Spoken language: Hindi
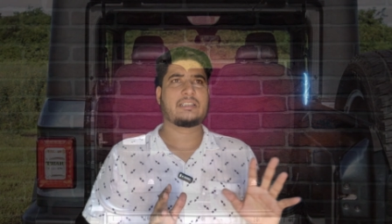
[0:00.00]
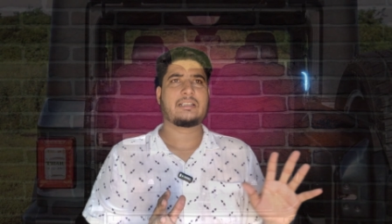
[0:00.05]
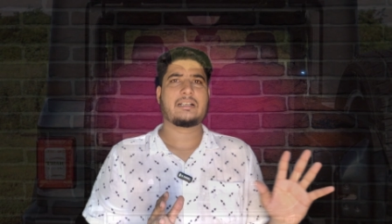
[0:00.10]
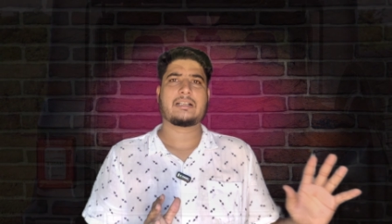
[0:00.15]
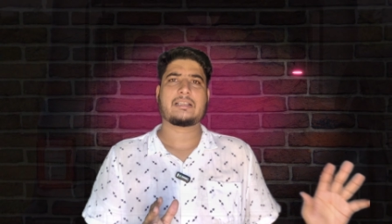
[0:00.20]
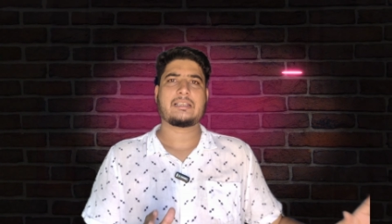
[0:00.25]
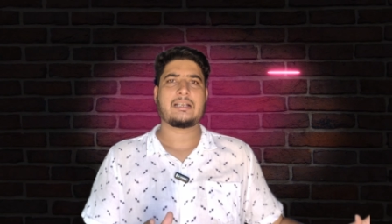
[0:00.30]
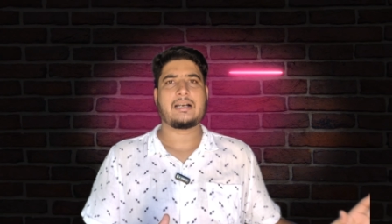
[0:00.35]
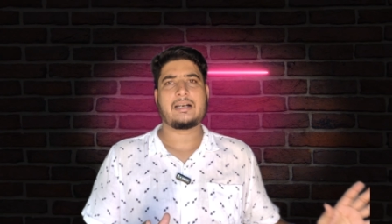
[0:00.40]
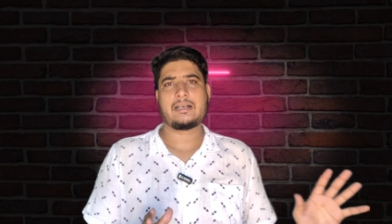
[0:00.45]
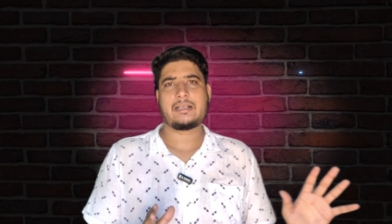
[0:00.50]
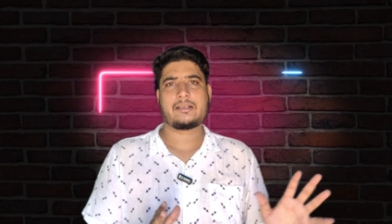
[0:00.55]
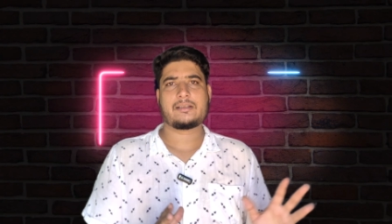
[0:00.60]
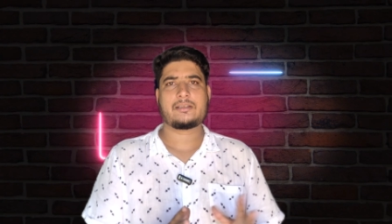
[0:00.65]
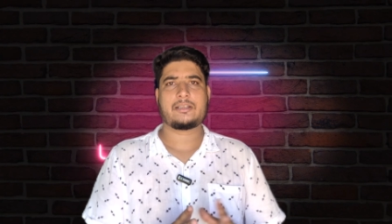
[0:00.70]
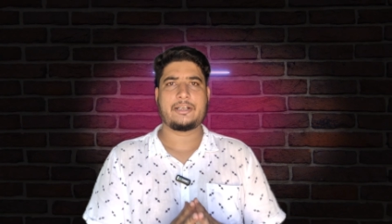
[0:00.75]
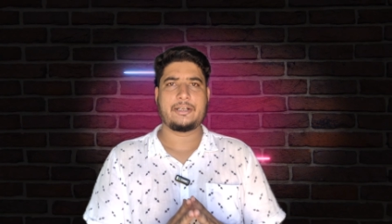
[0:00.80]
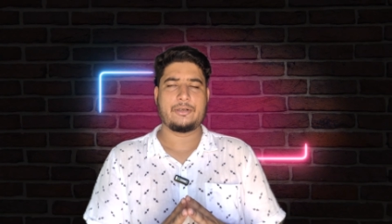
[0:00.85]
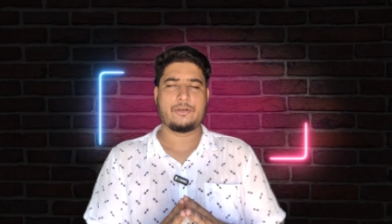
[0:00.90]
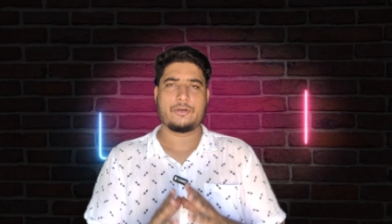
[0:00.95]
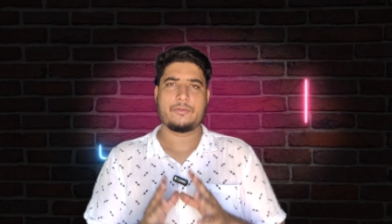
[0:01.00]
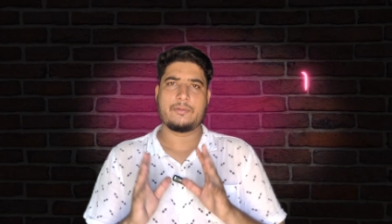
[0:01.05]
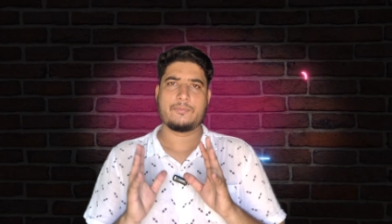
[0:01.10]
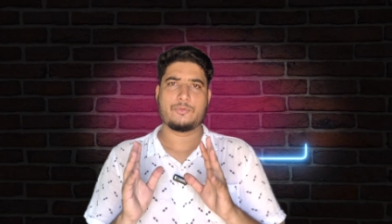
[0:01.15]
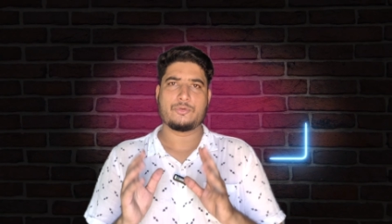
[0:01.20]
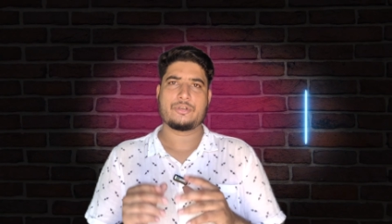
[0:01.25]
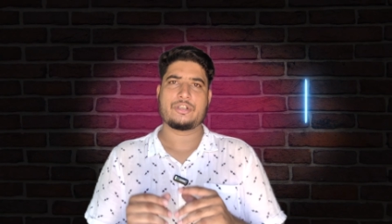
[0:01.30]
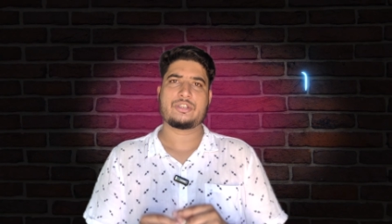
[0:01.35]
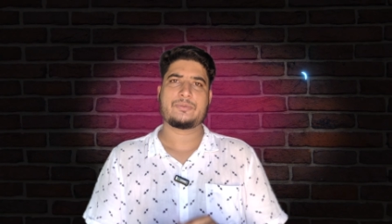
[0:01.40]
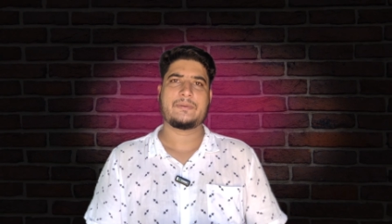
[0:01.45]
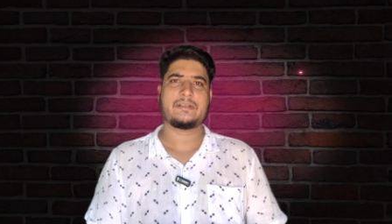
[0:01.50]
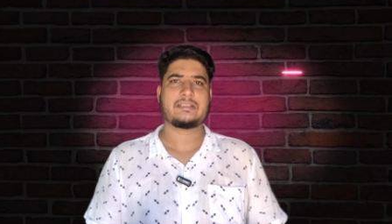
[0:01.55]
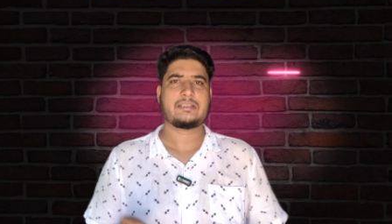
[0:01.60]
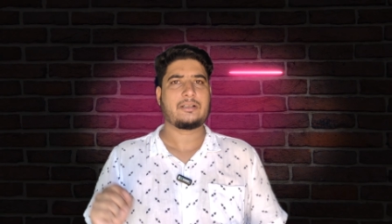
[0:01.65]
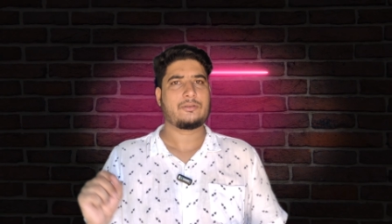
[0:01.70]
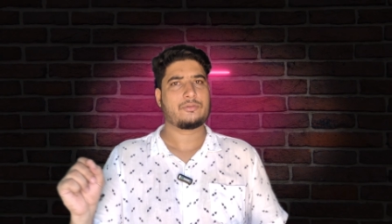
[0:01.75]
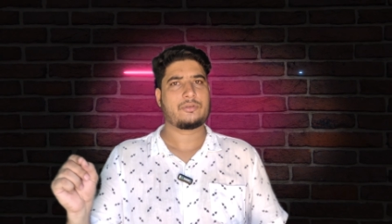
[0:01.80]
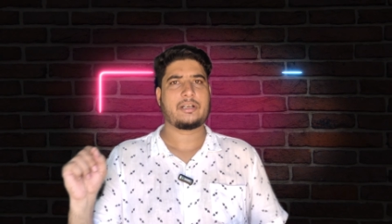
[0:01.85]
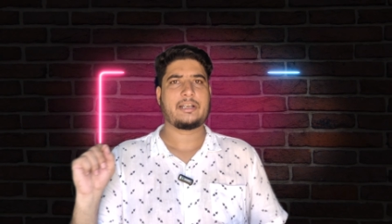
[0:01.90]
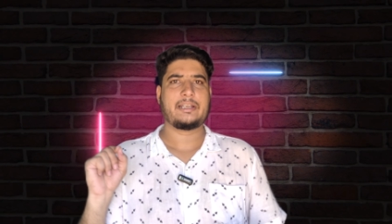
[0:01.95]
जितना थार थ्री डोर में बोर्ड
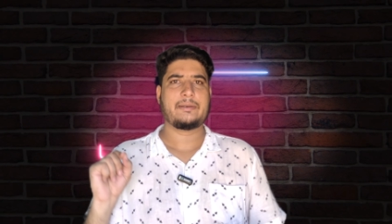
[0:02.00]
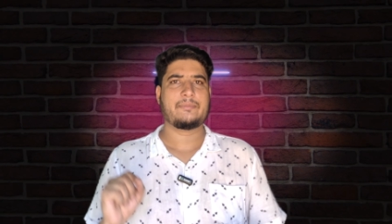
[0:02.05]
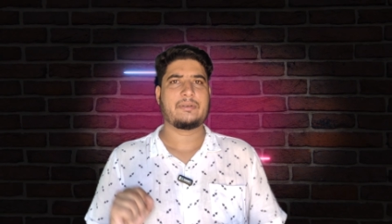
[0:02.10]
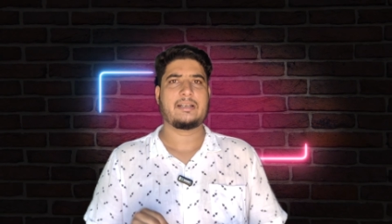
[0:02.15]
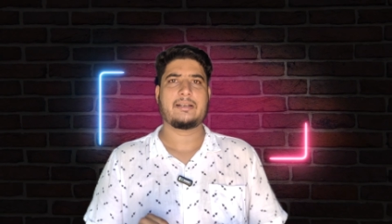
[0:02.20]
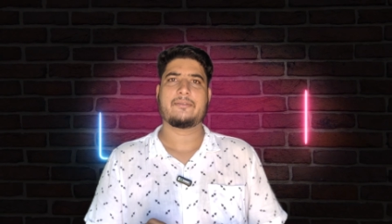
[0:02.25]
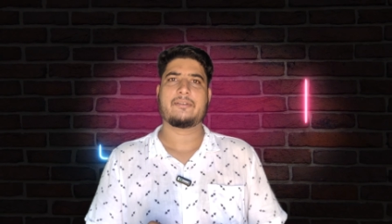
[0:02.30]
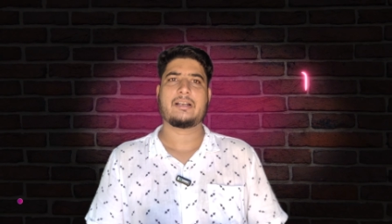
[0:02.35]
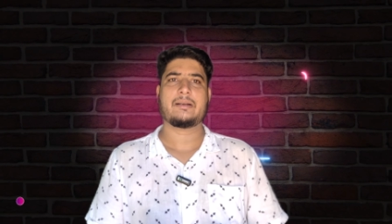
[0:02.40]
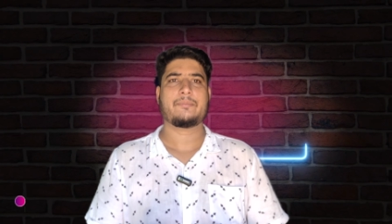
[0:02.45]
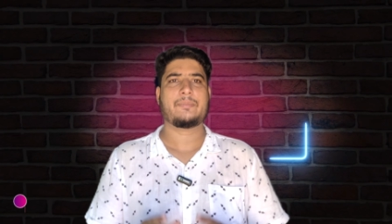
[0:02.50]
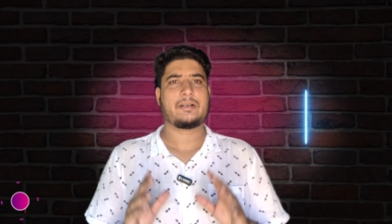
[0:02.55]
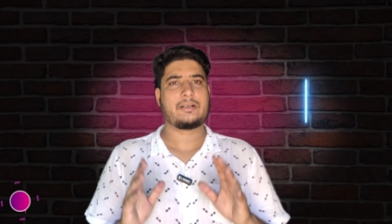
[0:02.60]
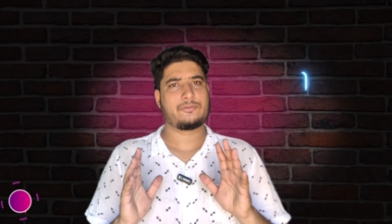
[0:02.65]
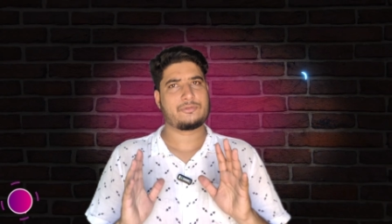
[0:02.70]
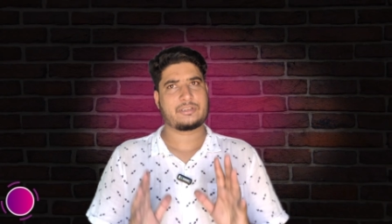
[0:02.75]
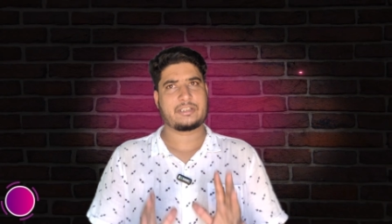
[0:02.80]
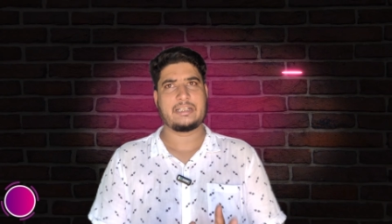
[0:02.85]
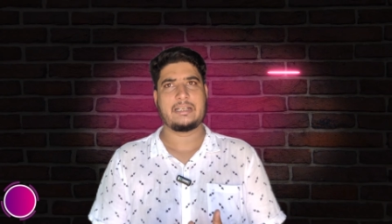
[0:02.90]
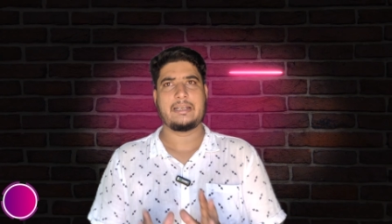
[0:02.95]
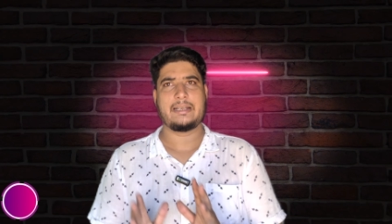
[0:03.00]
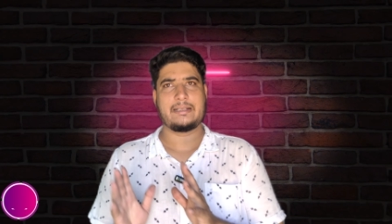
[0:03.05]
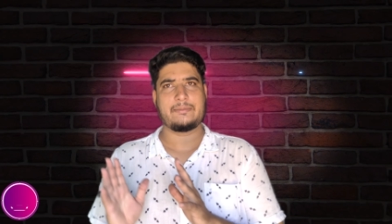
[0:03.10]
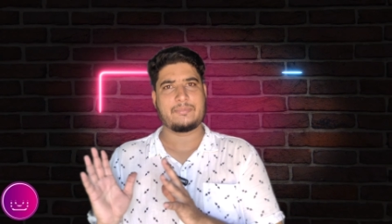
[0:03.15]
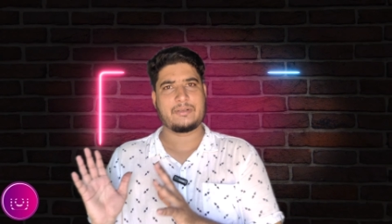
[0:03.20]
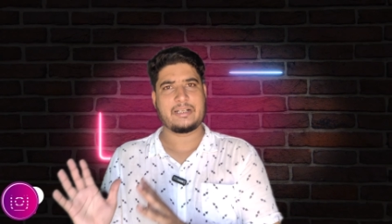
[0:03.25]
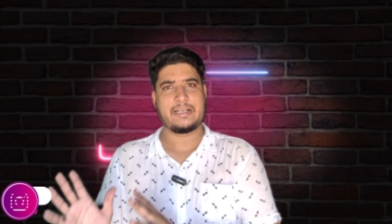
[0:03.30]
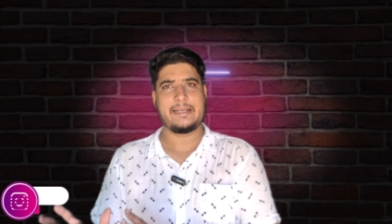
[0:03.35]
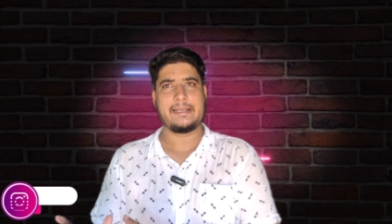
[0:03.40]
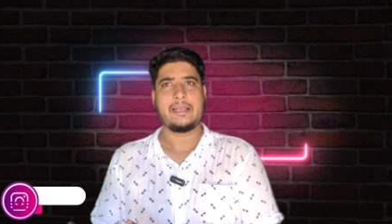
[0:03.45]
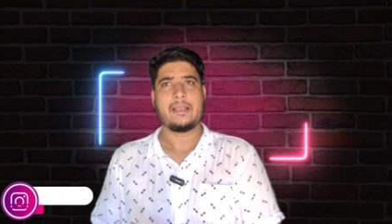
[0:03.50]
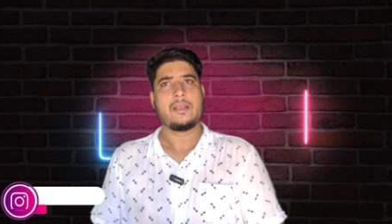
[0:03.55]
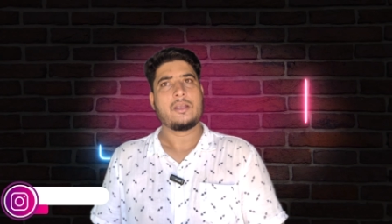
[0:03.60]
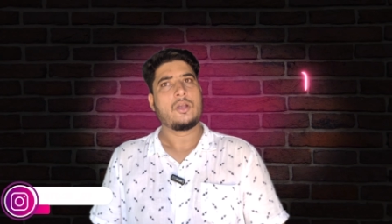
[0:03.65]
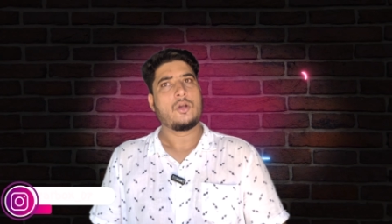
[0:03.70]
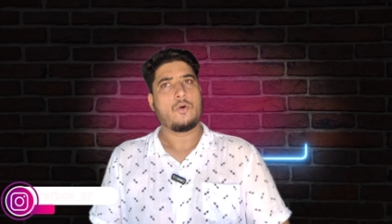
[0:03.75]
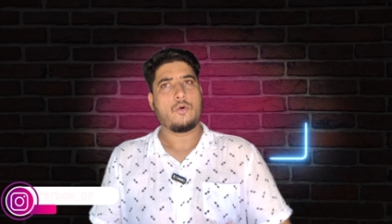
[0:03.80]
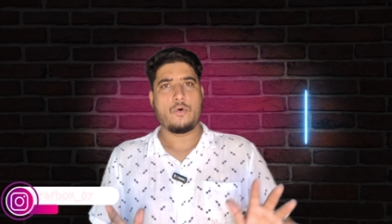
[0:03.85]
स्पेस था उतना ही मिलने वाला बट उसकी लेंथ बढ़ गई